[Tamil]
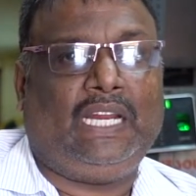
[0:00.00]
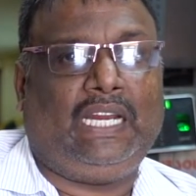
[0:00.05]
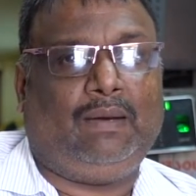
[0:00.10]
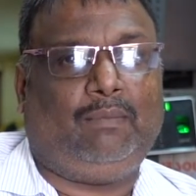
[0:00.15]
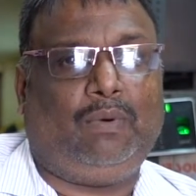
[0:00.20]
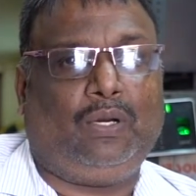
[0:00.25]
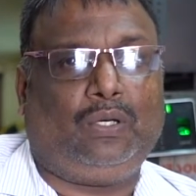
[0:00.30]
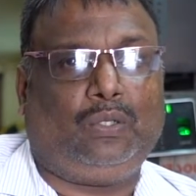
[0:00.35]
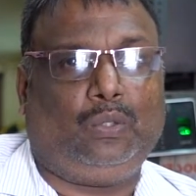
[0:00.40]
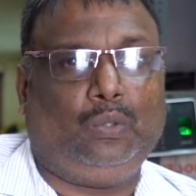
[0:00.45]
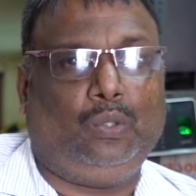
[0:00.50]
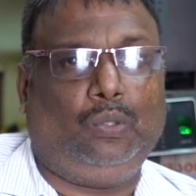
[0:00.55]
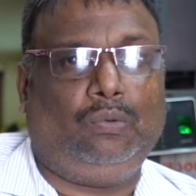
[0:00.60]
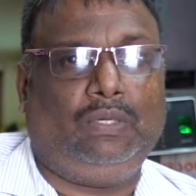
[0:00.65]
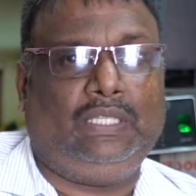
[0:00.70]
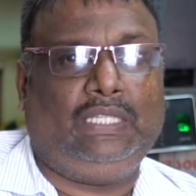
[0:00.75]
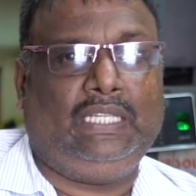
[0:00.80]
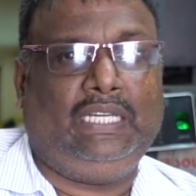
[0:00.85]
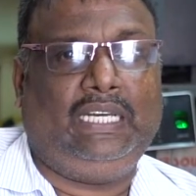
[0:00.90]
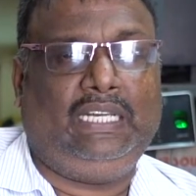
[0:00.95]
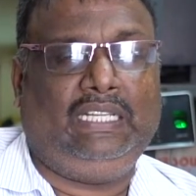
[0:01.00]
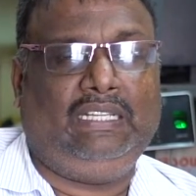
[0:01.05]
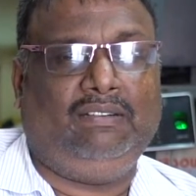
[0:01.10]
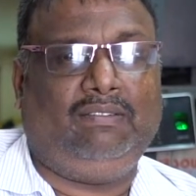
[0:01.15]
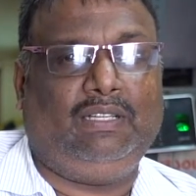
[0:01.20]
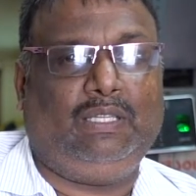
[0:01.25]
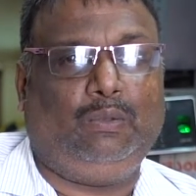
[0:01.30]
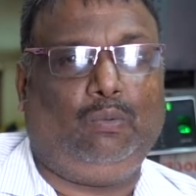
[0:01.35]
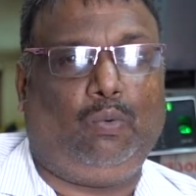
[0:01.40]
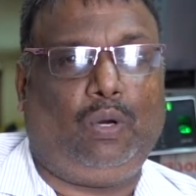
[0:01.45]
நம்பர் டூ வந்து இது
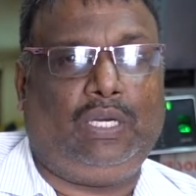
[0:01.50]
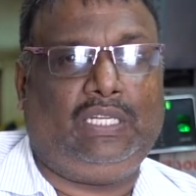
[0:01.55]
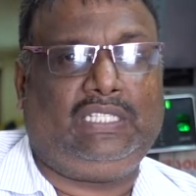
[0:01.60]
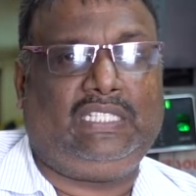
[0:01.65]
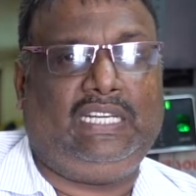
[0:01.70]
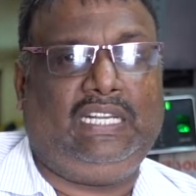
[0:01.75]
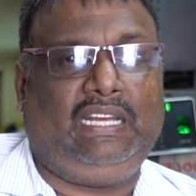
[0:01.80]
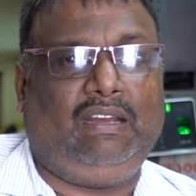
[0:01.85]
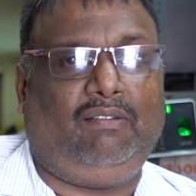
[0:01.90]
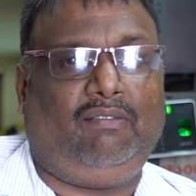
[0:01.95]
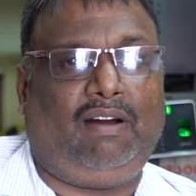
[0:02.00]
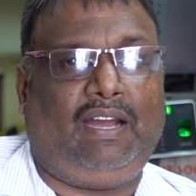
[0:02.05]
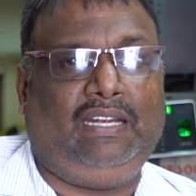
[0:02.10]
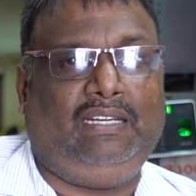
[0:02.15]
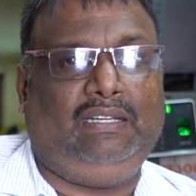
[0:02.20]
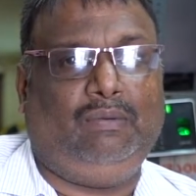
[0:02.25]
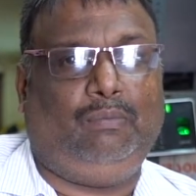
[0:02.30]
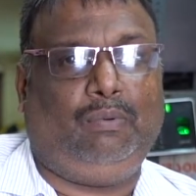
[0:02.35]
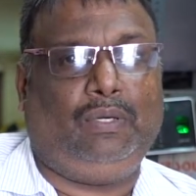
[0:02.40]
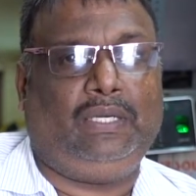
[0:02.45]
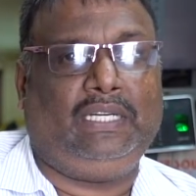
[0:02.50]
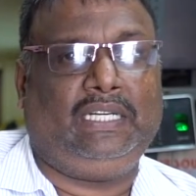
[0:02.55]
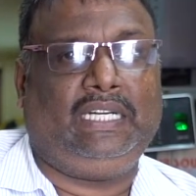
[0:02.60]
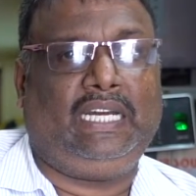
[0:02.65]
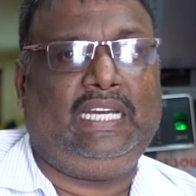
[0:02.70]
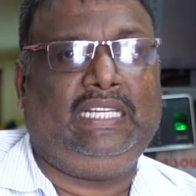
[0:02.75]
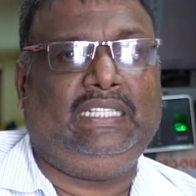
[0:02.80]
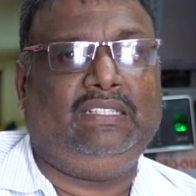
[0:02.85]
வந்து ஒன்ஸ் நீங்கள் வாங்கிட்டு போட்டிங்கன்னா